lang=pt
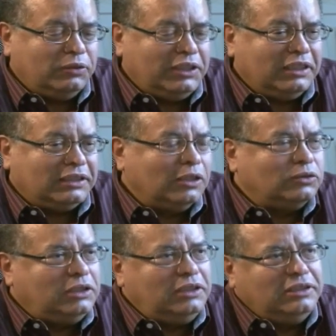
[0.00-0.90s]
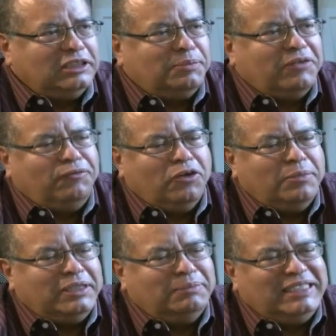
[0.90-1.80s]
orientar os líderes para a
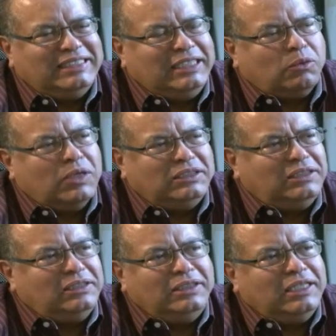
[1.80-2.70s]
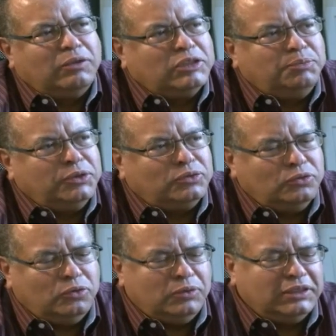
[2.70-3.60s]
forma mais adequada de lidar com as
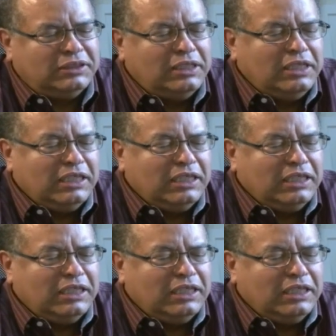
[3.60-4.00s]
pessoas,